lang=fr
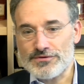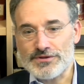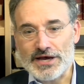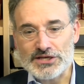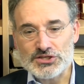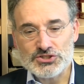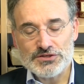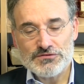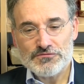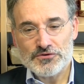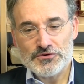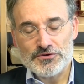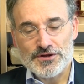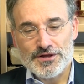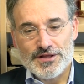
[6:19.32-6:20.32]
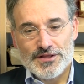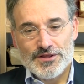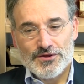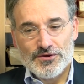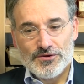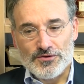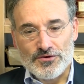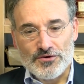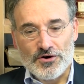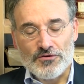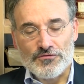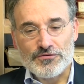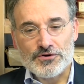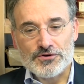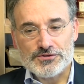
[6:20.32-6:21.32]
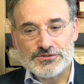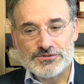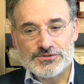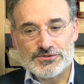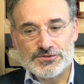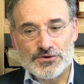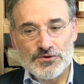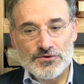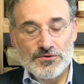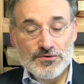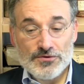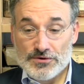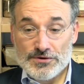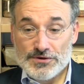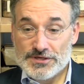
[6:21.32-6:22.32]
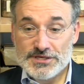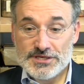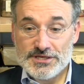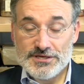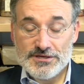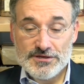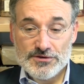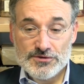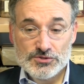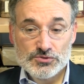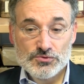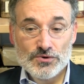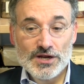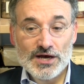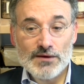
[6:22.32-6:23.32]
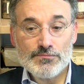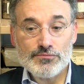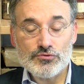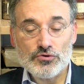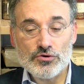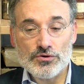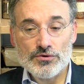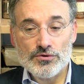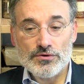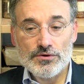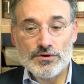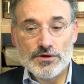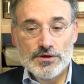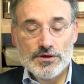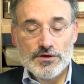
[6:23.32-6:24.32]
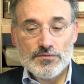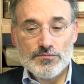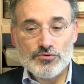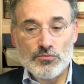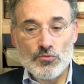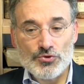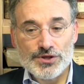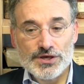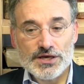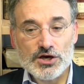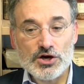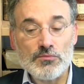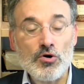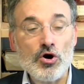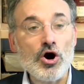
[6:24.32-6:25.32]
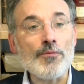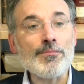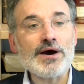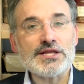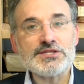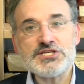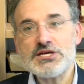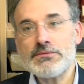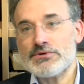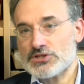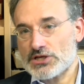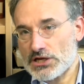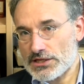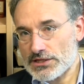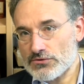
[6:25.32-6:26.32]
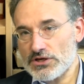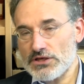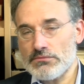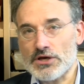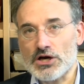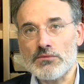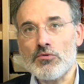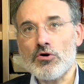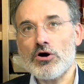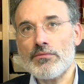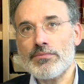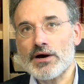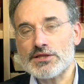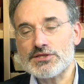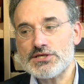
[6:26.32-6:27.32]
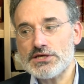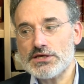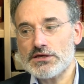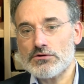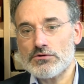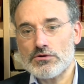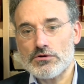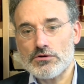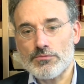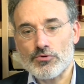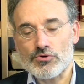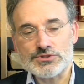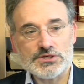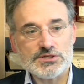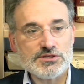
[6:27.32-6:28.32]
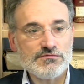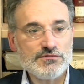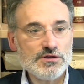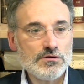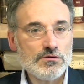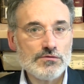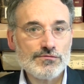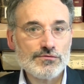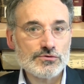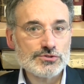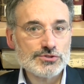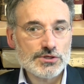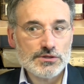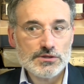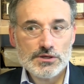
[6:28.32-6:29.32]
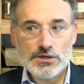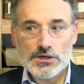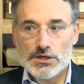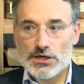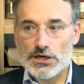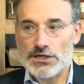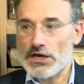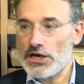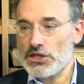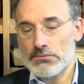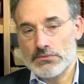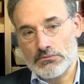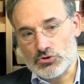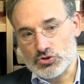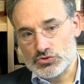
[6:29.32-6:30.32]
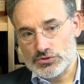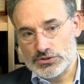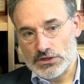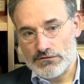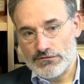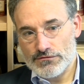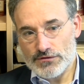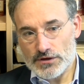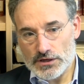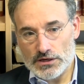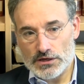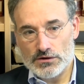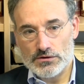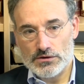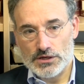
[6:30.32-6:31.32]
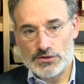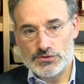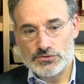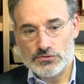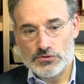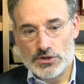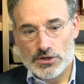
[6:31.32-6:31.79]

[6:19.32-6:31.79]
d'archives en France, qui sont là pour pour montrer comment en pratique, parce qu'il y a la théorie, mais comment en pratique euh, le, procès civil euh, fonctionne. il y a énormément de choses à faire euh, là-dessus.